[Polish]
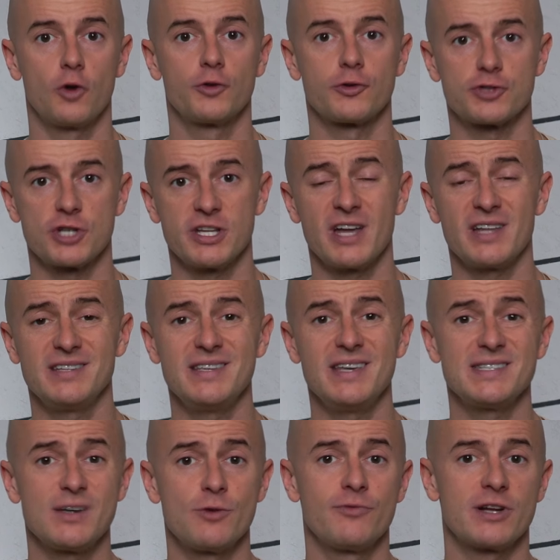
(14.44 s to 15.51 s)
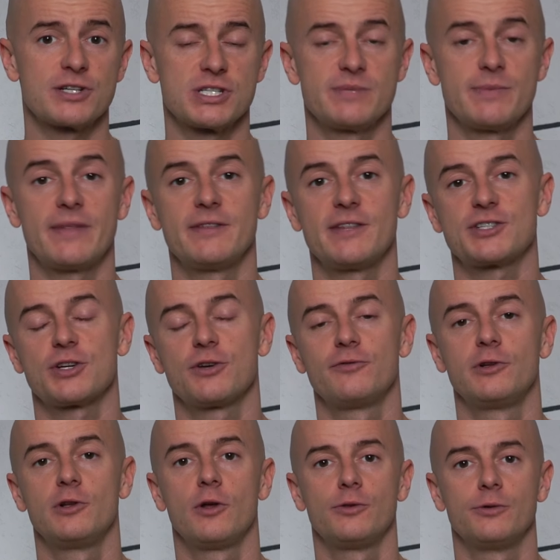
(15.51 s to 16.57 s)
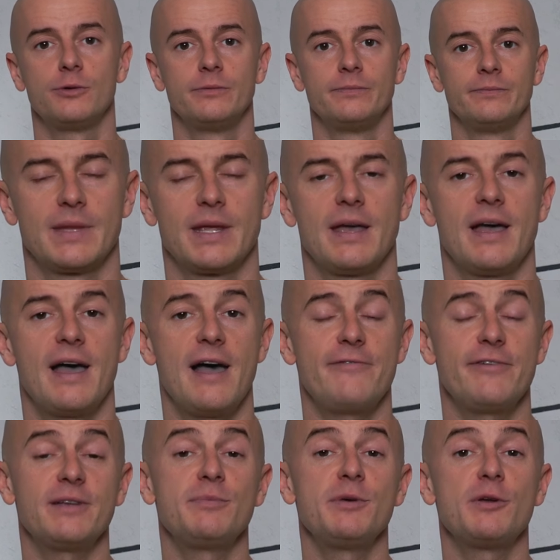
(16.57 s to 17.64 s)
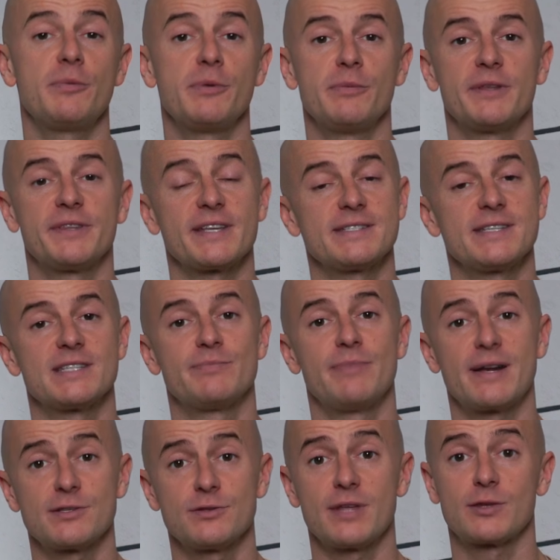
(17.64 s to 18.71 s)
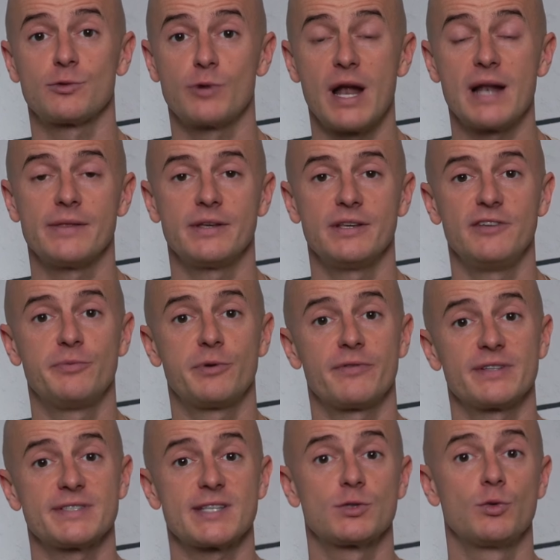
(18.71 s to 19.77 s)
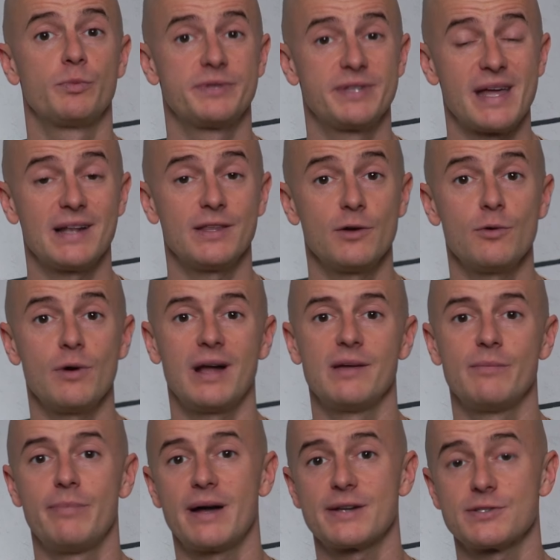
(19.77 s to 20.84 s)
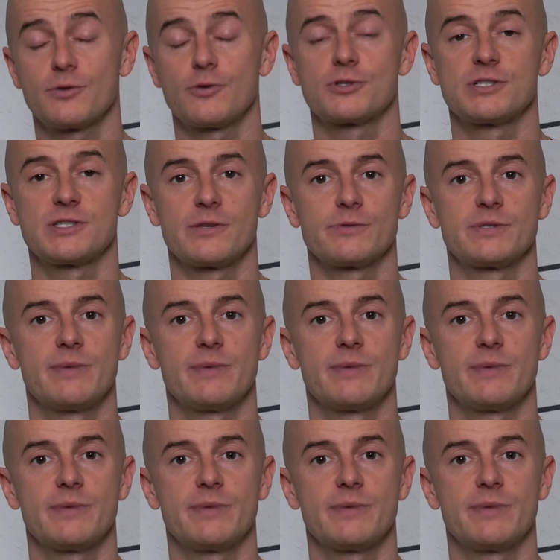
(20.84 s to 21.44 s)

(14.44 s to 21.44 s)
otoczenia nie zauważy zmiany naszego wyglądu. Efekt mikropigmentacji jest bardzo naturalny i wprowadza subtelną, ale bardzo korzystną